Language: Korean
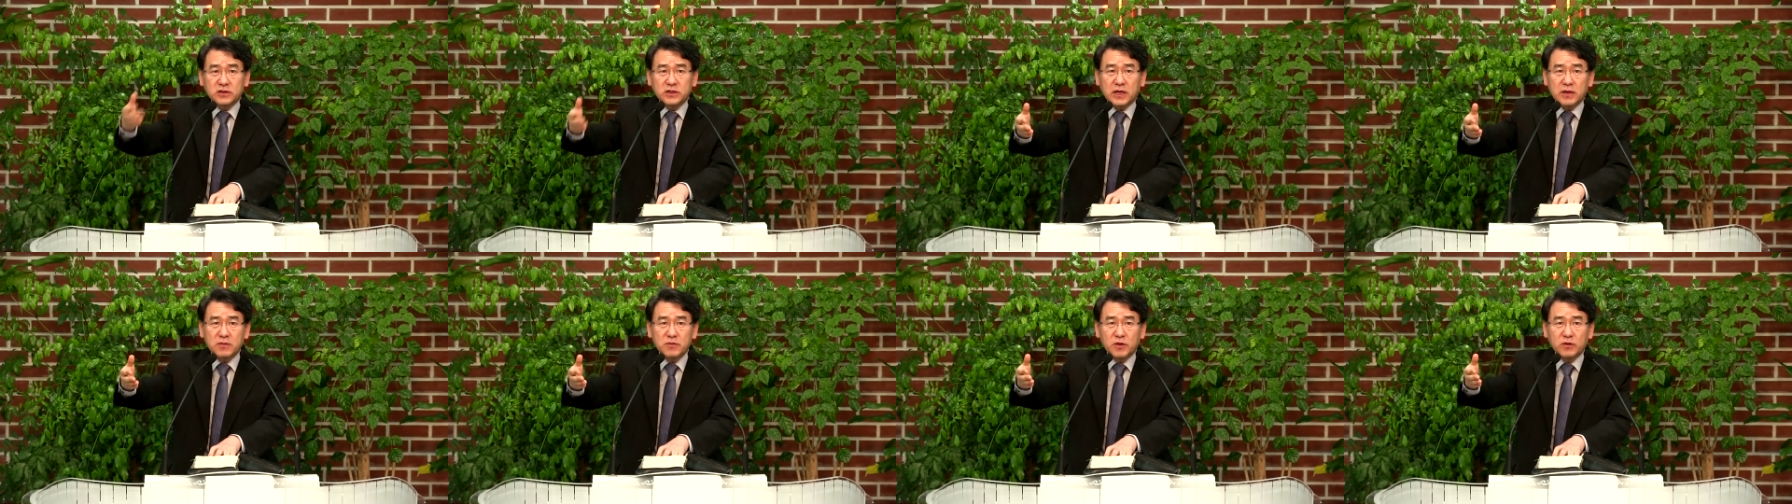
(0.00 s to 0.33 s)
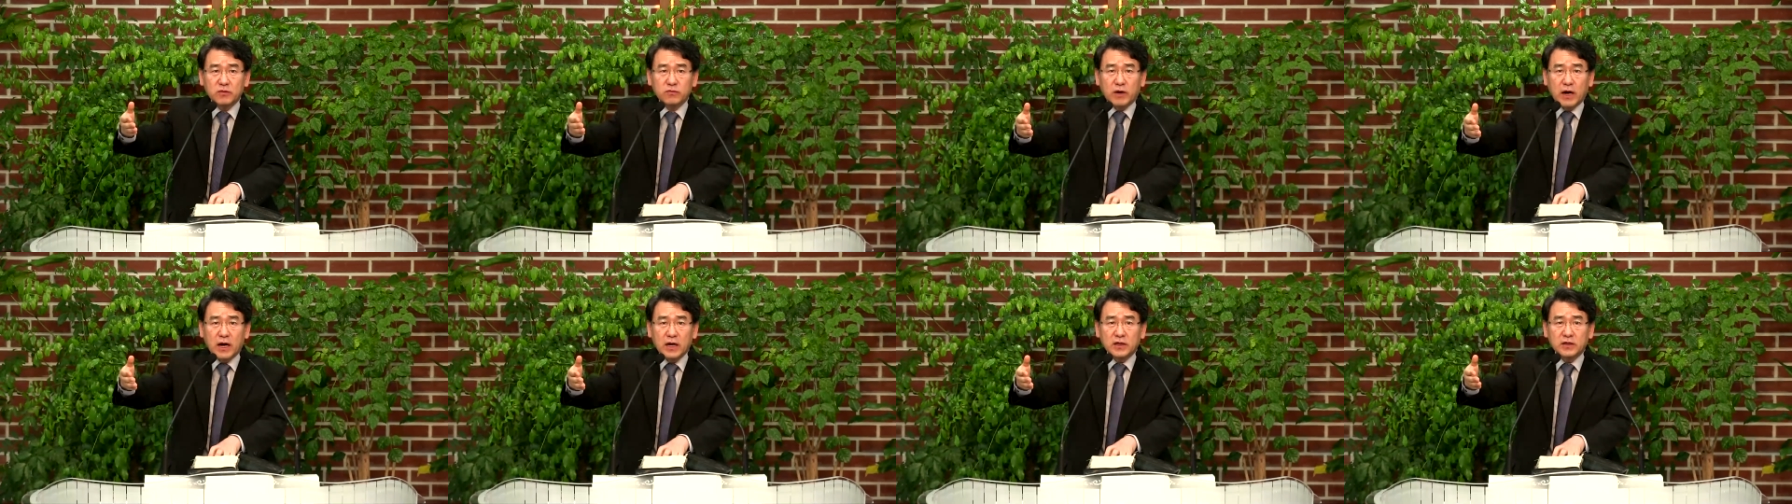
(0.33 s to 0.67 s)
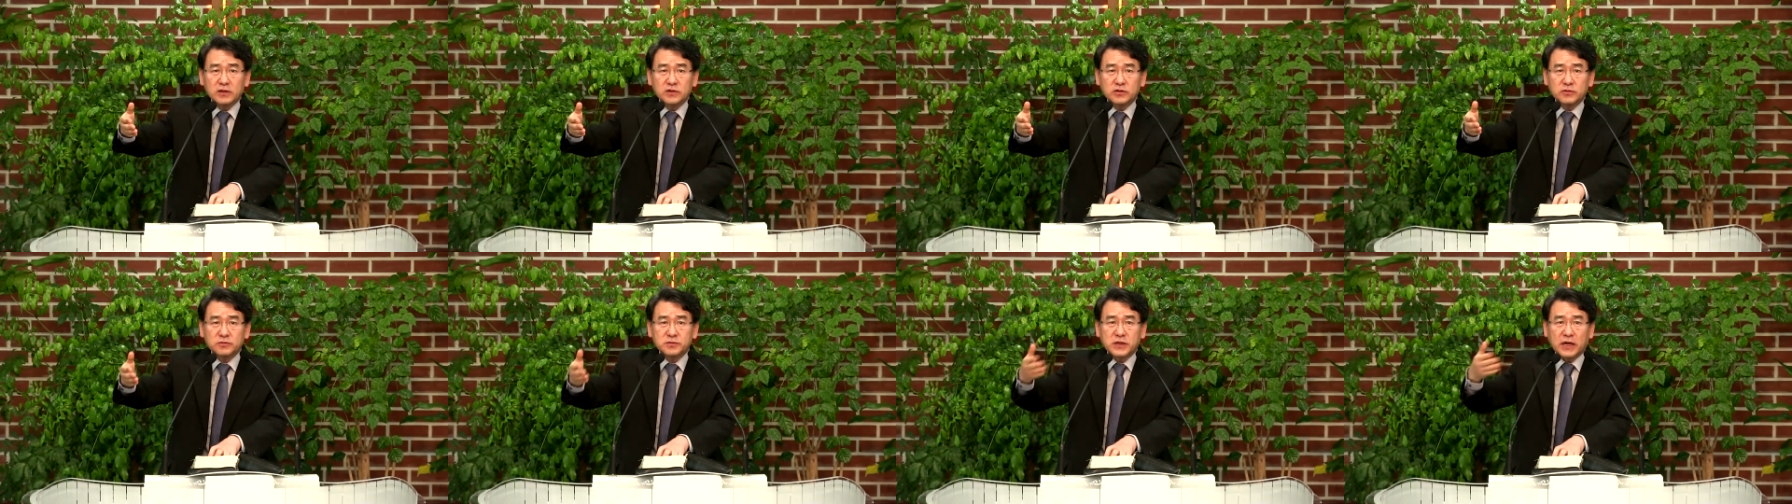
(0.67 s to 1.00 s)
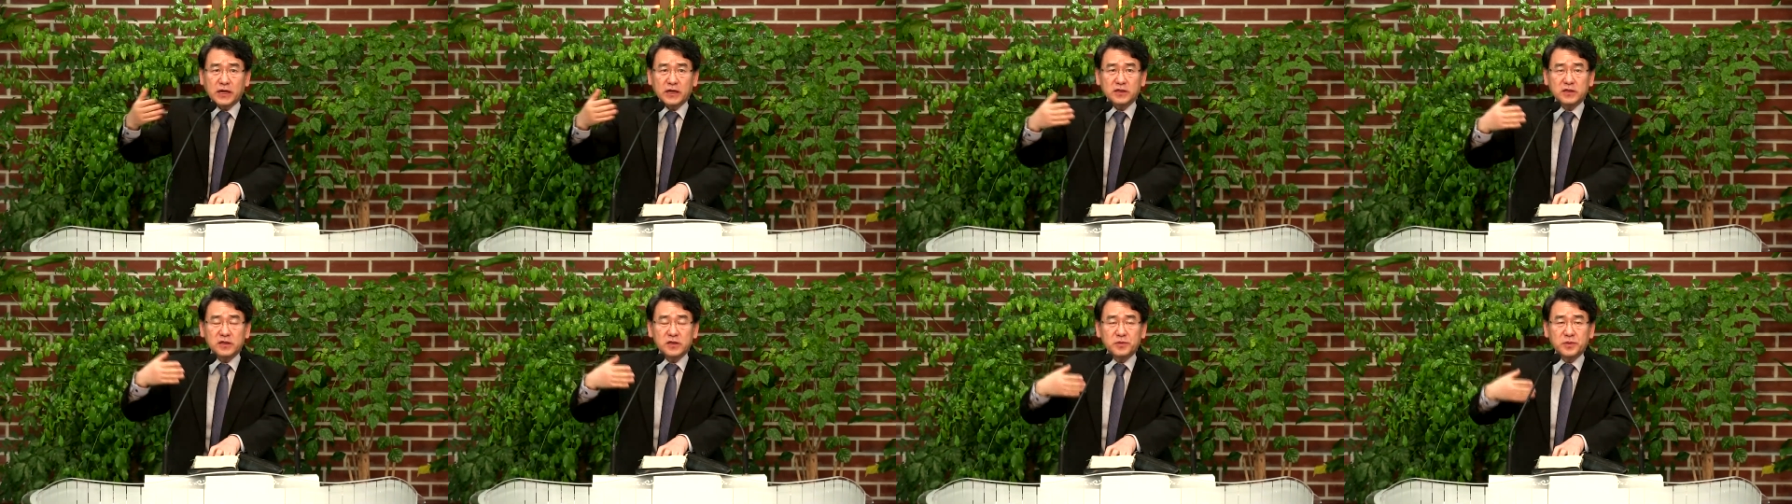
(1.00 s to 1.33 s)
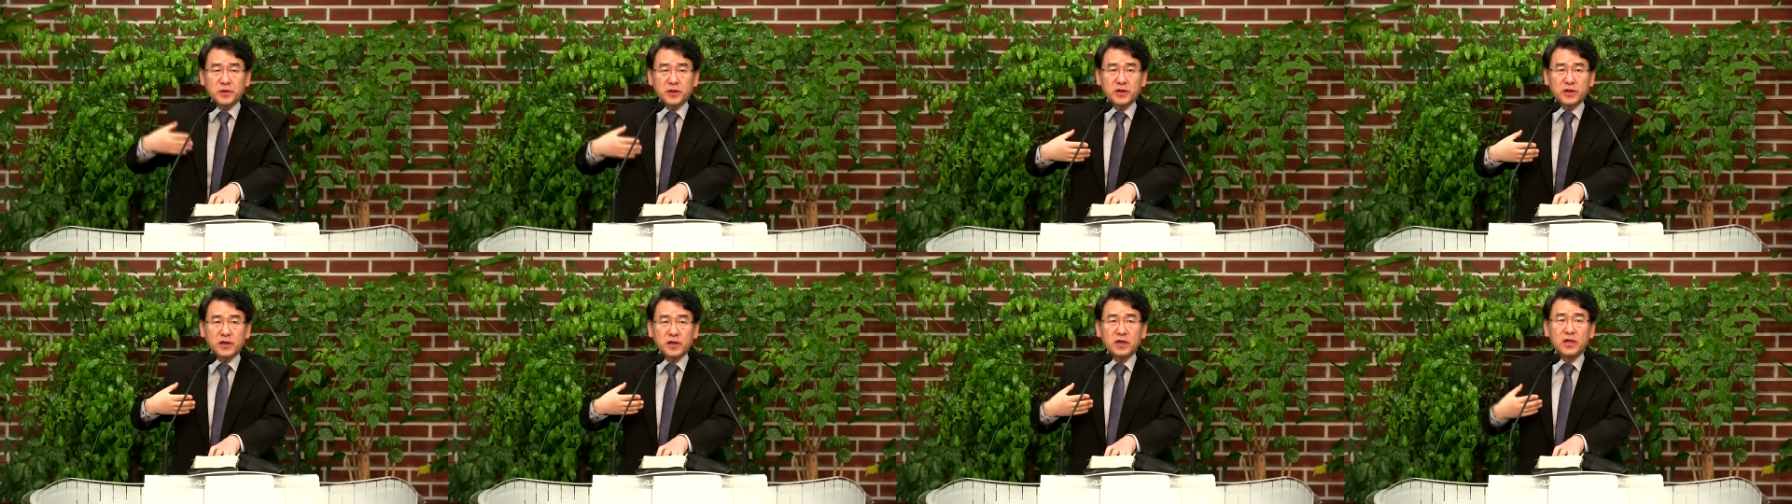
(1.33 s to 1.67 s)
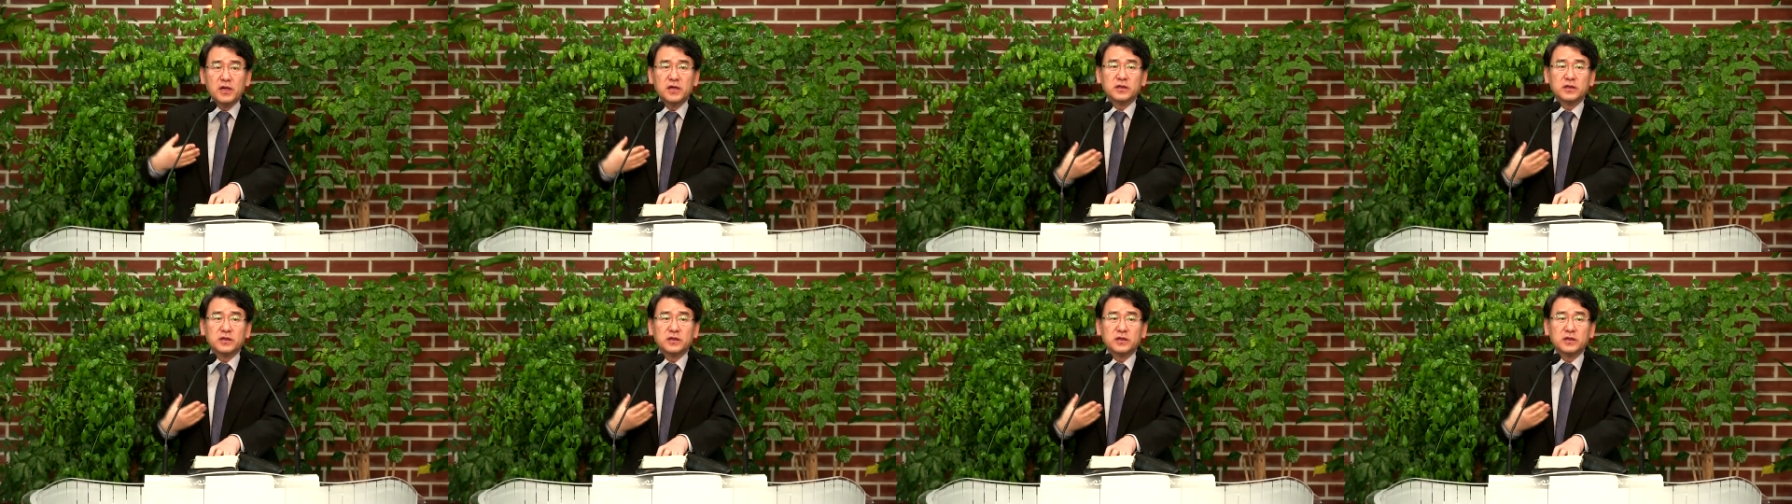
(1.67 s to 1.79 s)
하면 왕이 좀 자기들 편에